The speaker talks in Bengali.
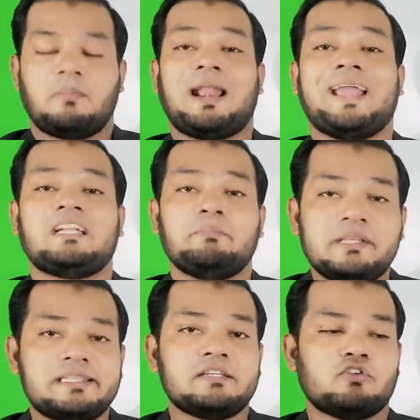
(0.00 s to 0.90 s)
ফ্লাইট
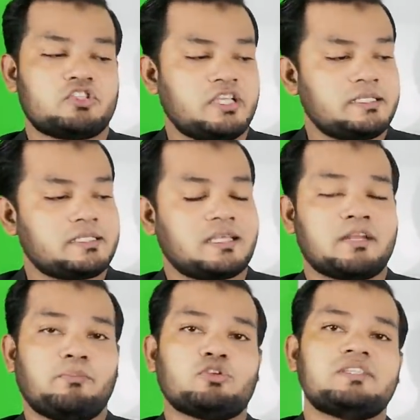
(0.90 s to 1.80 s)
মিসিং হচ্ছে যে
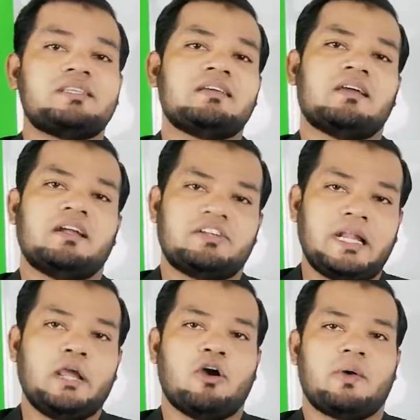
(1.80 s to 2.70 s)
তাদের প্রসেসিং
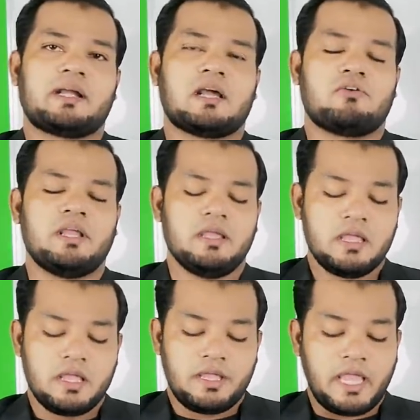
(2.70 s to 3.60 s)
ডিলে হওয়ার কারণে
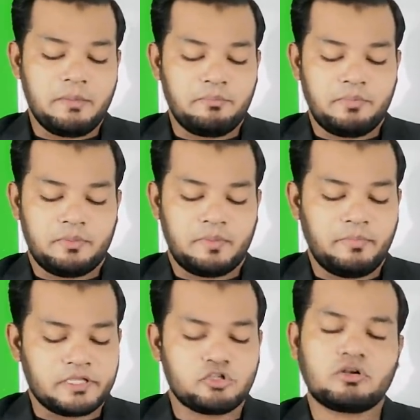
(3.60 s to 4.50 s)
এই
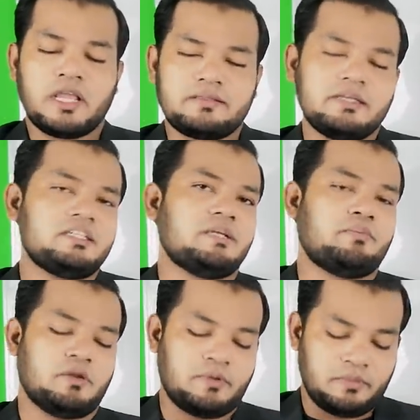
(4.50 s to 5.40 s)
মেজর এই তিনটি
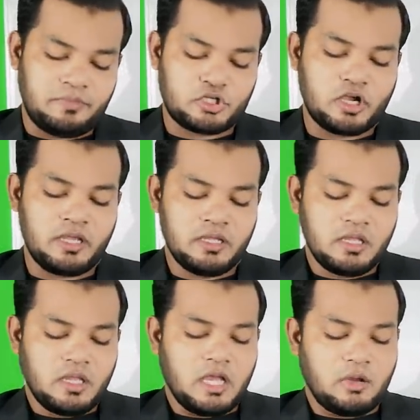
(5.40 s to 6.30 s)
বিষয়ে
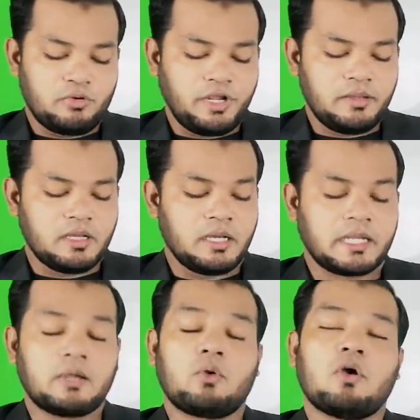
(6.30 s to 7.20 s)
উনি
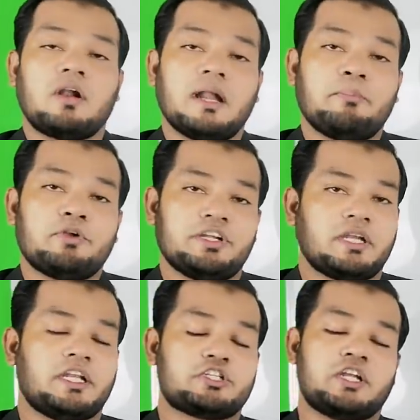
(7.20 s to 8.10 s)
কুয়ালালামপুর
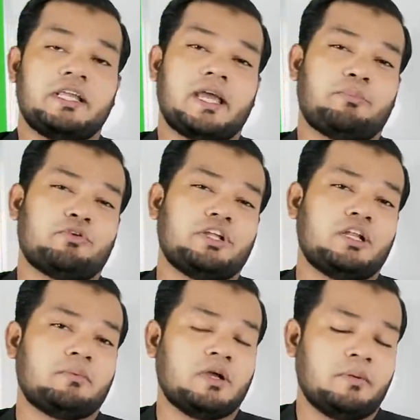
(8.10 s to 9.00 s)
ইন্টারন্যাশনাল
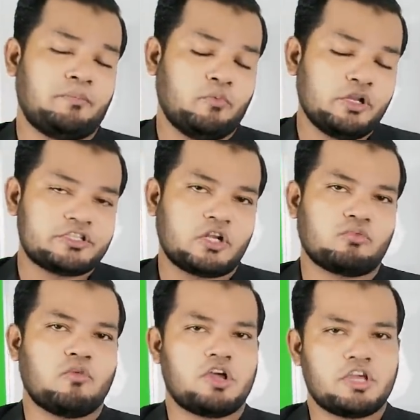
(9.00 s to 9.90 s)
এয়ারপোর্টের পরিচালক
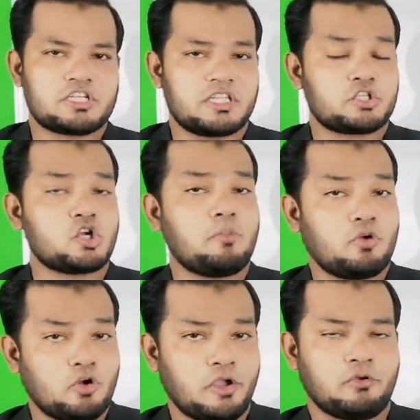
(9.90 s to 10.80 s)
মহোদয়ের সাথে
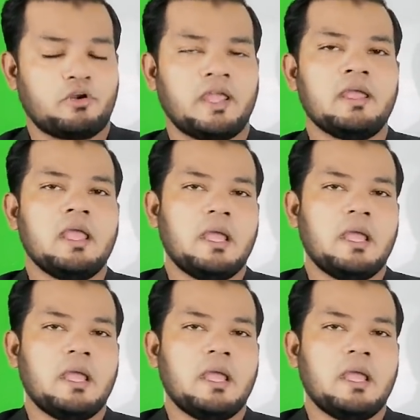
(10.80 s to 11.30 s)
সমন্বয় করে